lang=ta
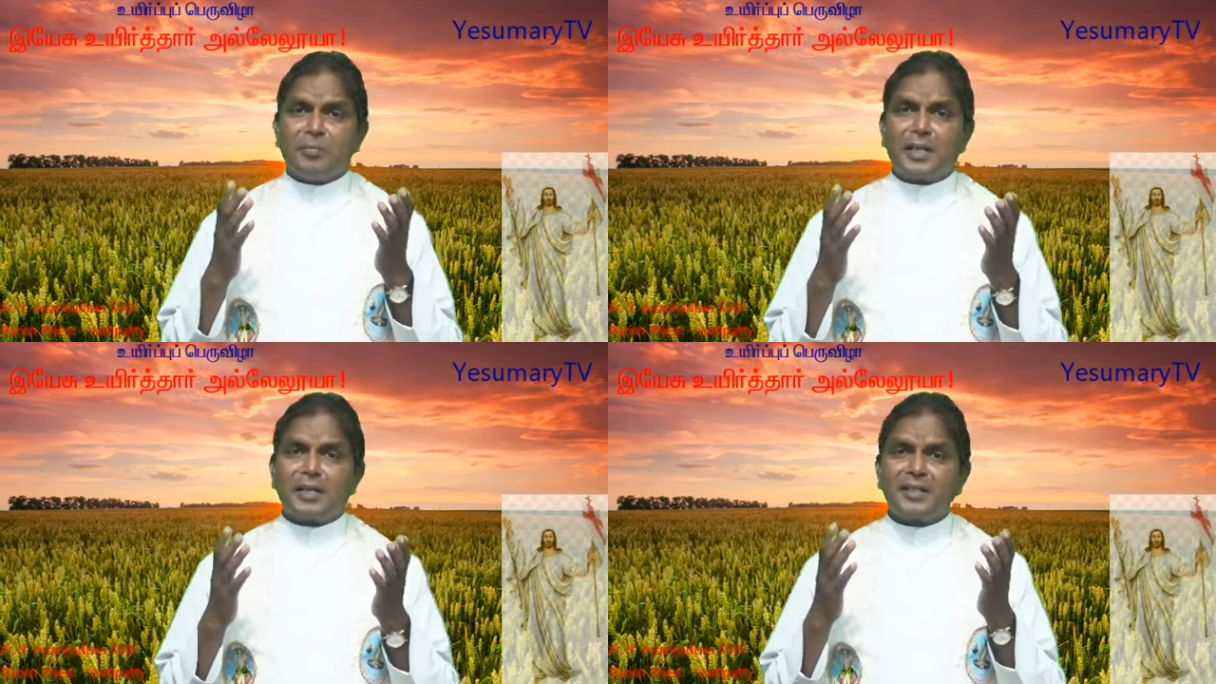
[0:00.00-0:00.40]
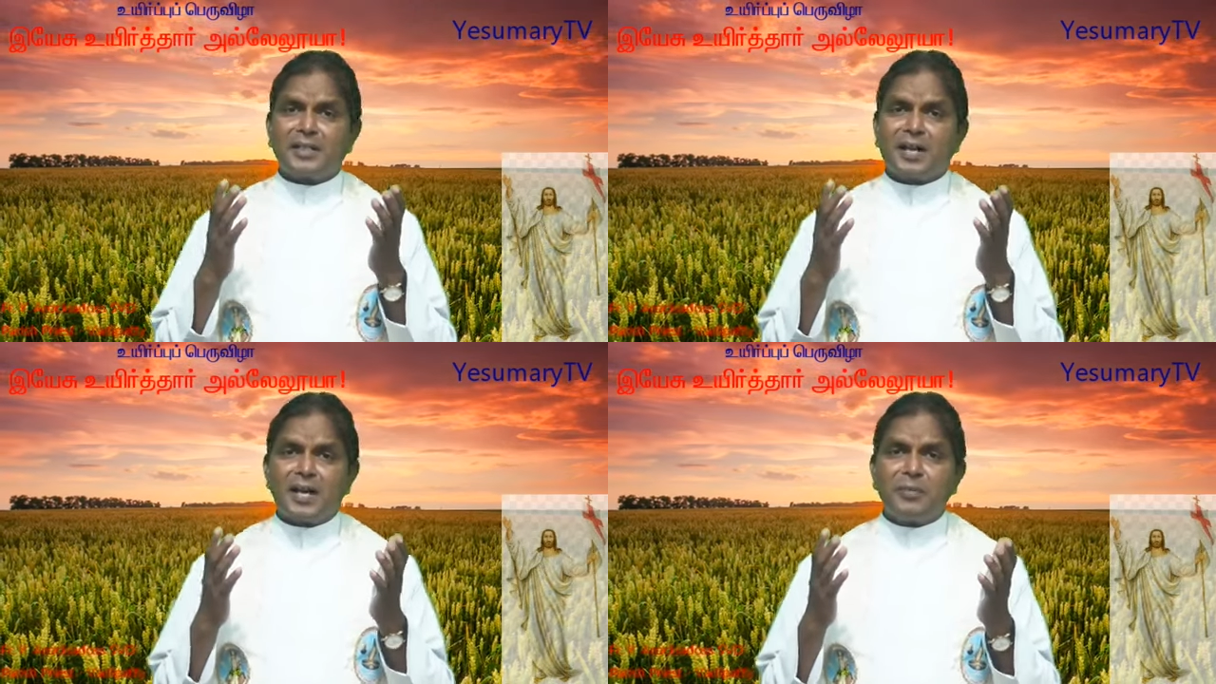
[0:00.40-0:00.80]
மகன்
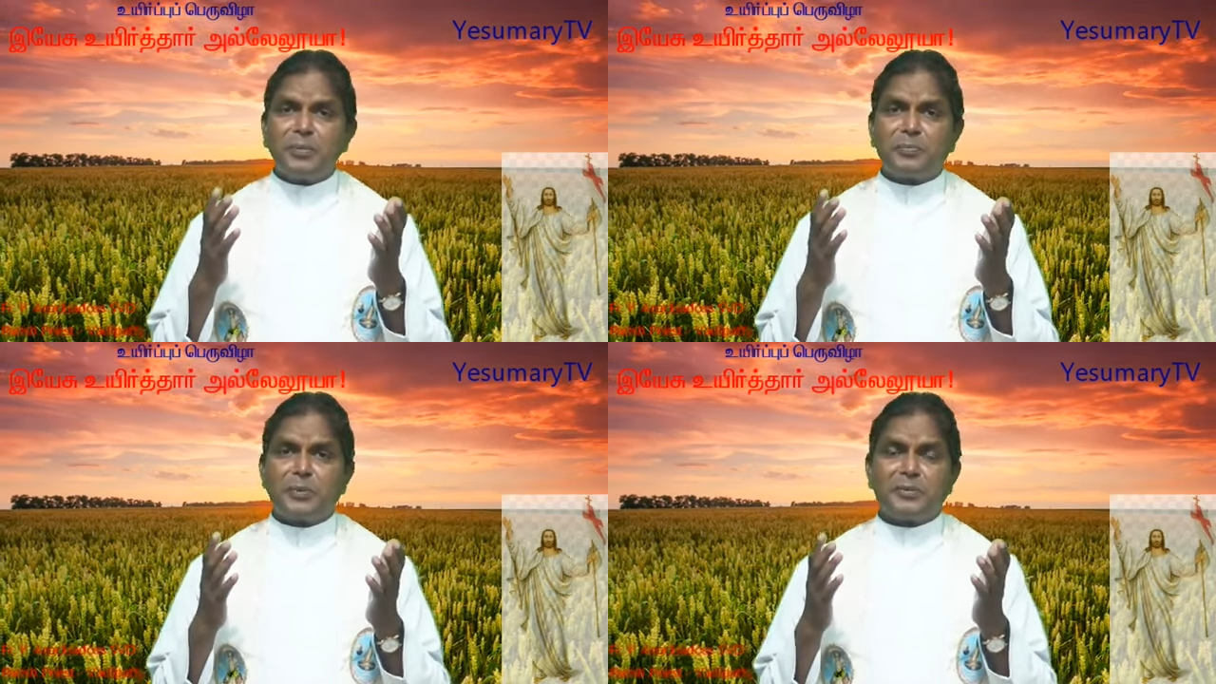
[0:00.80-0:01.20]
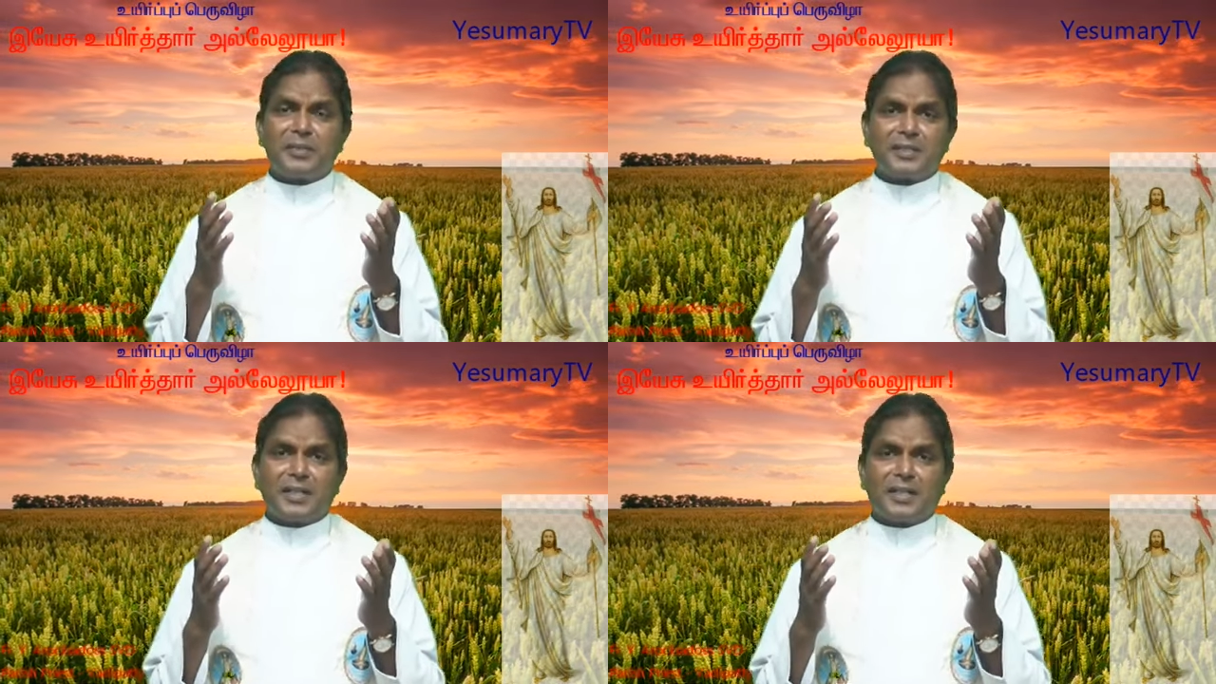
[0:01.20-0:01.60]
காணாமல் போய்
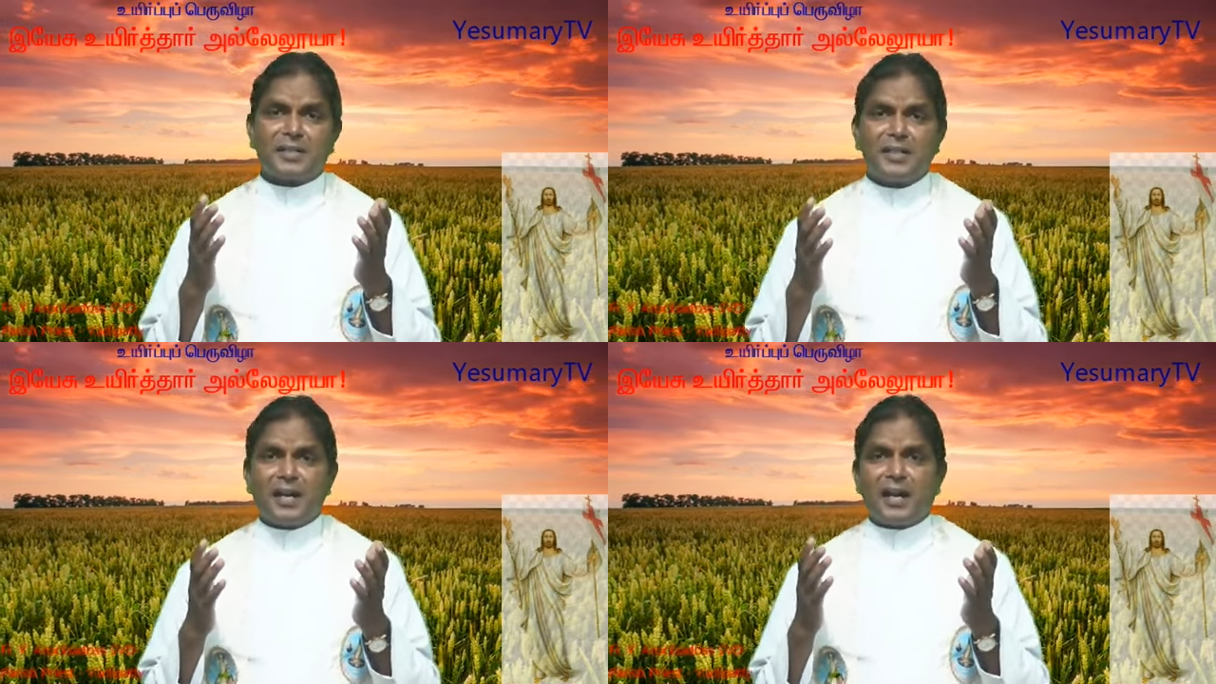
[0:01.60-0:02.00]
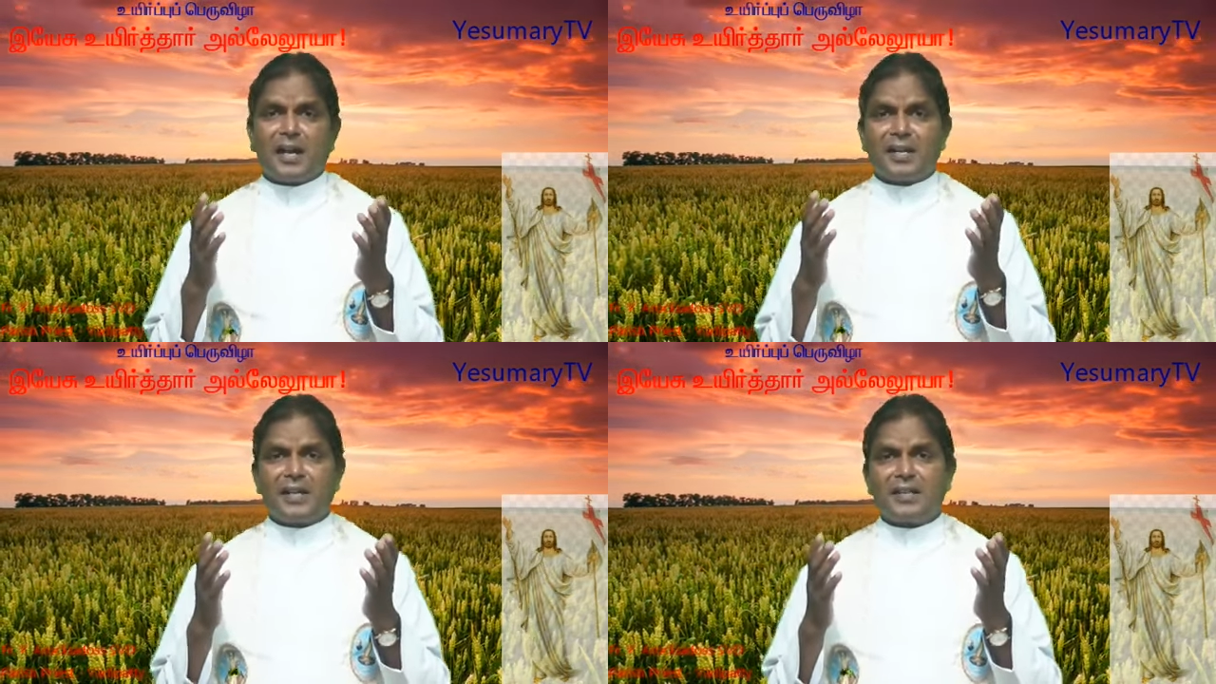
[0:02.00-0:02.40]
இருந்தான்
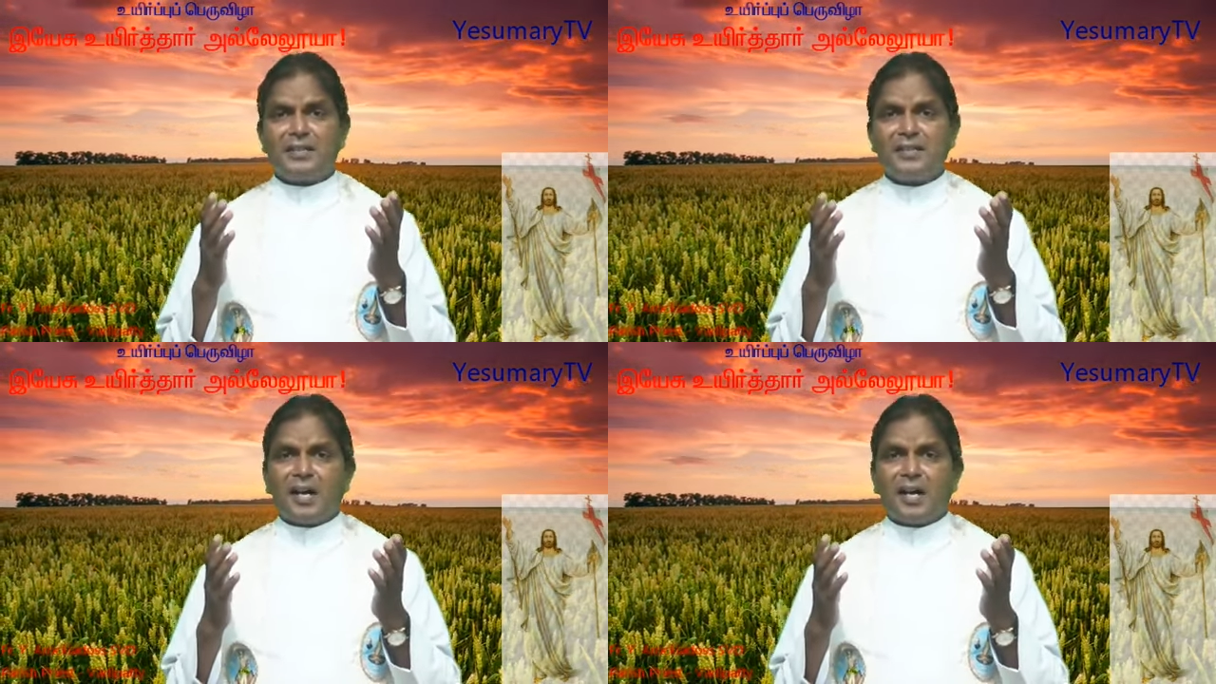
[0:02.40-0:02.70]
ஆனால்